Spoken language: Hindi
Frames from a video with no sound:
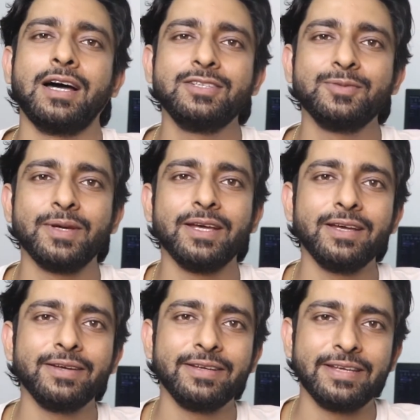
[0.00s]
आज
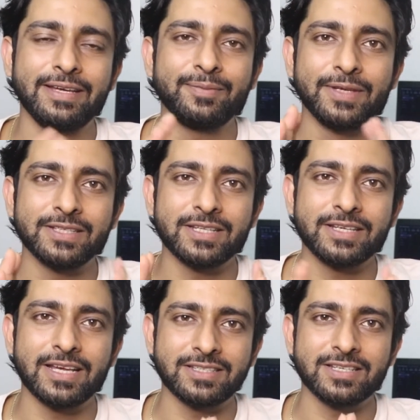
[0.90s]
मैं एक मेरे साथ
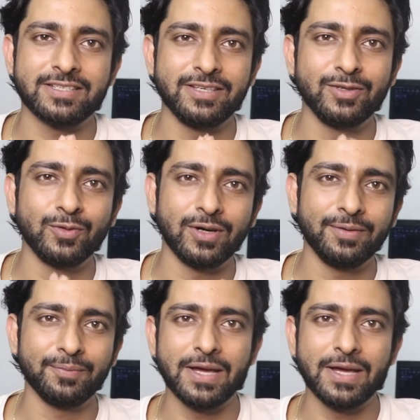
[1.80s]
एक ऐसा सीन हुआ